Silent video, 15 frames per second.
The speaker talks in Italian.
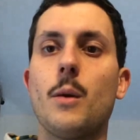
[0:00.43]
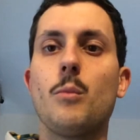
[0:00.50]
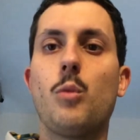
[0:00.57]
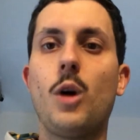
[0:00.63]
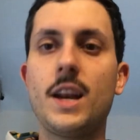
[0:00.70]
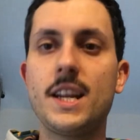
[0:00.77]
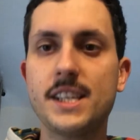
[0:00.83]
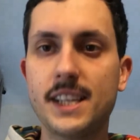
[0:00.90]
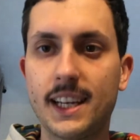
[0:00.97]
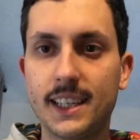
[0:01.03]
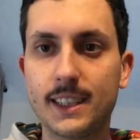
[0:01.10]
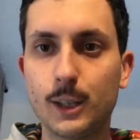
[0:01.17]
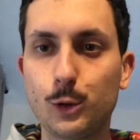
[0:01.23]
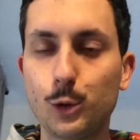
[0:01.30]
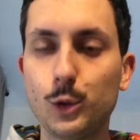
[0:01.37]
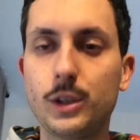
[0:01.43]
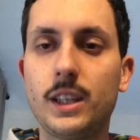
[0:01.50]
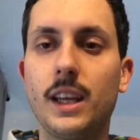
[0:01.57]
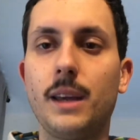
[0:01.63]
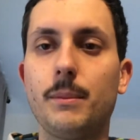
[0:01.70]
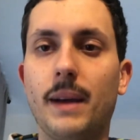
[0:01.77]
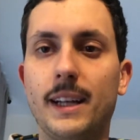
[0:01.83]
Buona serata a
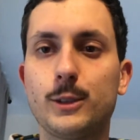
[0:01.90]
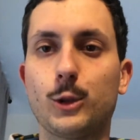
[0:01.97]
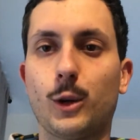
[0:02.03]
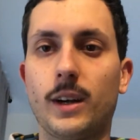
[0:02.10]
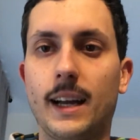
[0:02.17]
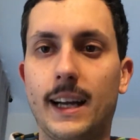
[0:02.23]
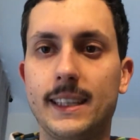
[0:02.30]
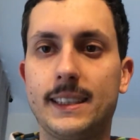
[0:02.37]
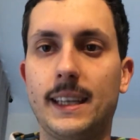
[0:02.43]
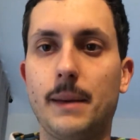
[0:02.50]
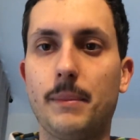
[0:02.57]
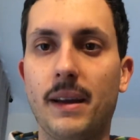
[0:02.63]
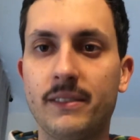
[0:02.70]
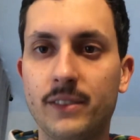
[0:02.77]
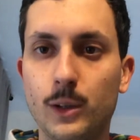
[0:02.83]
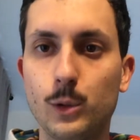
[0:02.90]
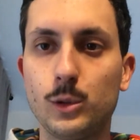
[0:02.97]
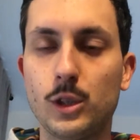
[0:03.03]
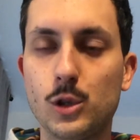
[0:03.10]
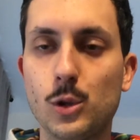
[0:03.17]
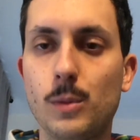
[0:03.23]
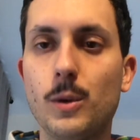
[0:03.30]
tutti, bentornati e
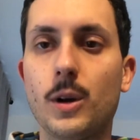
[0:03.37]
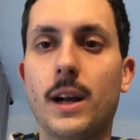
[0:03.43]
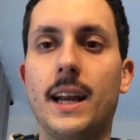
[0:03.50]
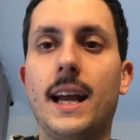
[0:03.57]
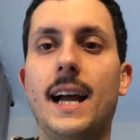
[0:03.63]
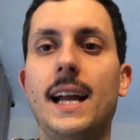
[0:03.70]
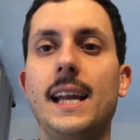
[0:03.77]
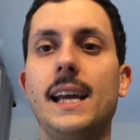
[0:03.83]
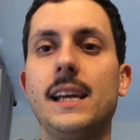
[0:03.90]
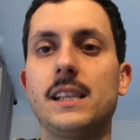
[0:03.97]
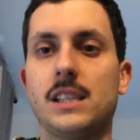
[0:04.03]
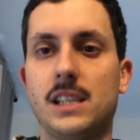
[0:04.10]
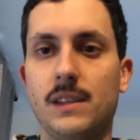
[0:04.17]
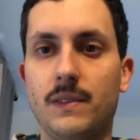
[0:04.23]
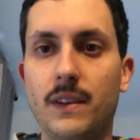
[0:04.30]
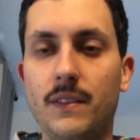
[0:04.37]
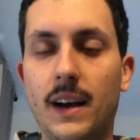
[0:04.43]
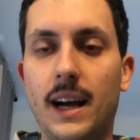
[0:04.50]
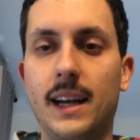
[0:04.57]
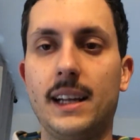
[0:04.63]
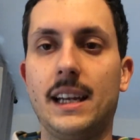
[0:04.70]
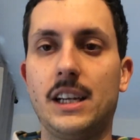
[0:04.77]
benvenuti sul mio canale. Se vi
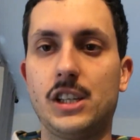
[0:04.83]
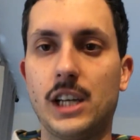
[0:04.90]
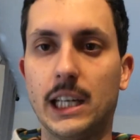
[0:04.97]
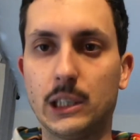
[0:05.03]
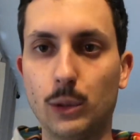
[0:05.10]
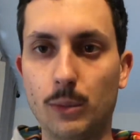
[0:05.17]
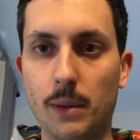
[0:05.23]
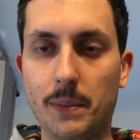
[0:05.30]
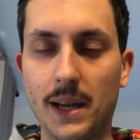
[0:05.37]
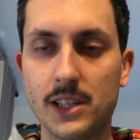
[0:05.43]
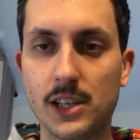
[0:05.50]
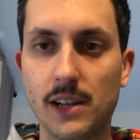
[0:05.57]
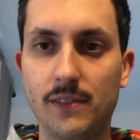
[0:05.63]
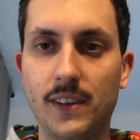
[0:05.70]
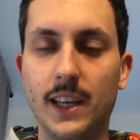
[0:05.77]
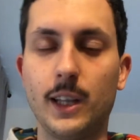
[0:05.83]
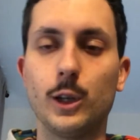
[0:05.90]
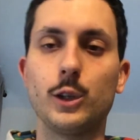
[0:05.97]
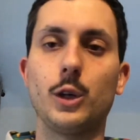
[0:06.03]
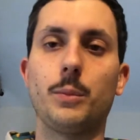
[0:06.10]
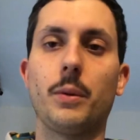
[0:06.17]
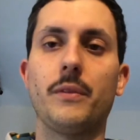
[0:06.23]
va lasciate un mi piace al
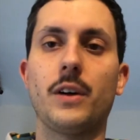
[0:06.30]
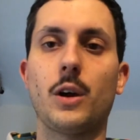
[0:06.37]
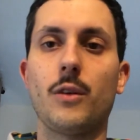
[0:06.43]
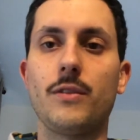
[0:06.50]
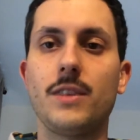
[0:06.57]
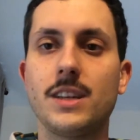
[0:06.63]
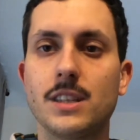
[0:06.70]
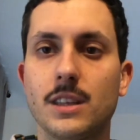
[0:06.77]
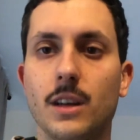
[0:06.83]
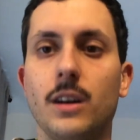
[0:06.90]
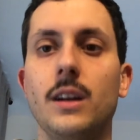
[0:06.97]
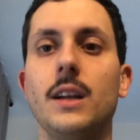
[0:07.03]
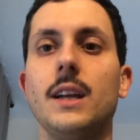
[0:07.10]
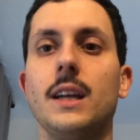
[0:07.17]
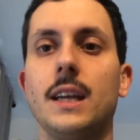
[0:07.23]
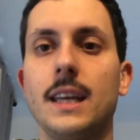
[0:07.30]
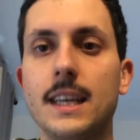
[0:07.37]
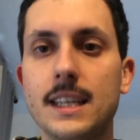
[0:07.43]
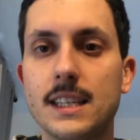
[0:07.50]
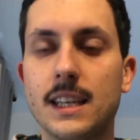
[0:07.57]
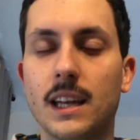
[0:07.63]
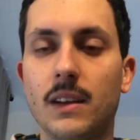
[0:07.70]
video dopo averlo visto,
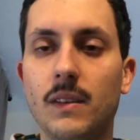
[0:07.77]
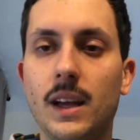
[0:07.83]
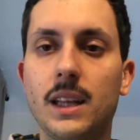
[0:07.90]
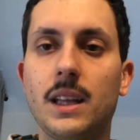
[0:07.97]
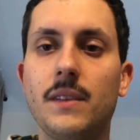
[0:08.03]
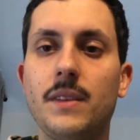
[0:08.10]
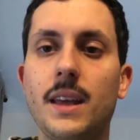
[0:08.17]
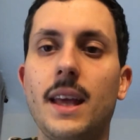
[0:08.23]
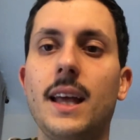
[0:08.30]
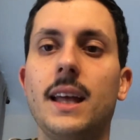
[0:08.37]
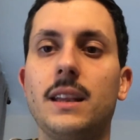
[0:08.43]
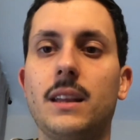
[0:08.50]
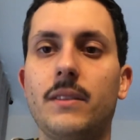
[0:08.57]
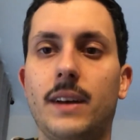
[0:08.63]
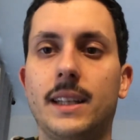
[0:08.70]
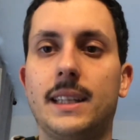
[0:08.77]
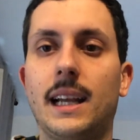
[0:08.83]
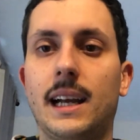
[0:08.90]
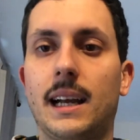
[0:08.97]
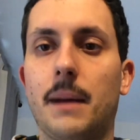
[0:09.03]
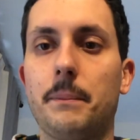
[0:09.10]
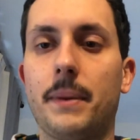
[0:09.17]
iscrivetevi e attivate
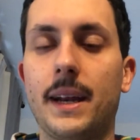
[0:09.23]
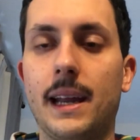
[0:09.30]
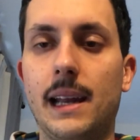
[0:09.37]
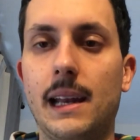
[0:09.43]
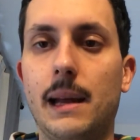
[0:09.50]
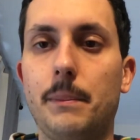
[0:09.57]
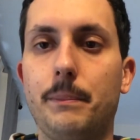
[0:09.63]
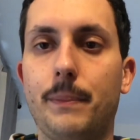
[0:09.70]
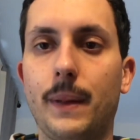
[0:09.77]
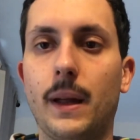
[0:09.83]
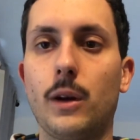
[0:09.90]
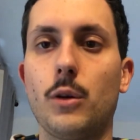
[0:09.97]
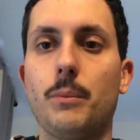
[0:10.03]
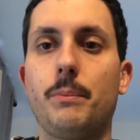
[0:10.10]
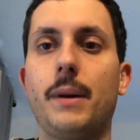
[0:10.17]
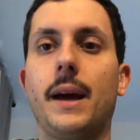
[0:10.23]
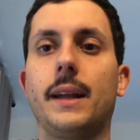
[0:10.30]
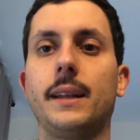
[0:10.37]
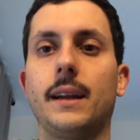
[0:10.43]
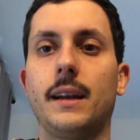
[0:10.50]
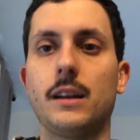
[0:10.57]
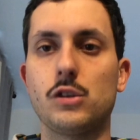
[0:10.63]
la campanella per non
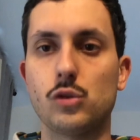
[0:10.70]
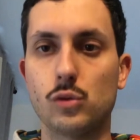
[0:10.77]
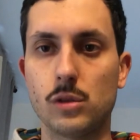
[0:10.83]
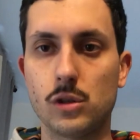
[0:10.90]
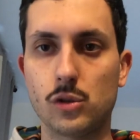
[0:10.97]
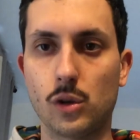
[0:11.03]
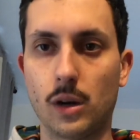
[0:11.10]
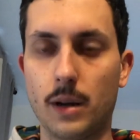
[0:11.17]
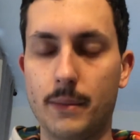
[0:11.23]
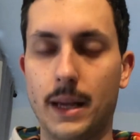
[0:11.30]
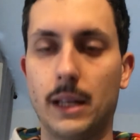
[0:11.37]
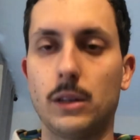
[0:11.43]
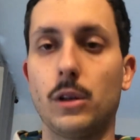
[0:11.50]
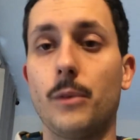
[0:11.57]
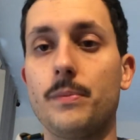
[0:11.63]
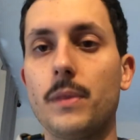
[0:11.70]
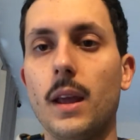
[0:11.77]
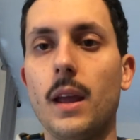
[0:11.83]
perdere nessun aggiornamento.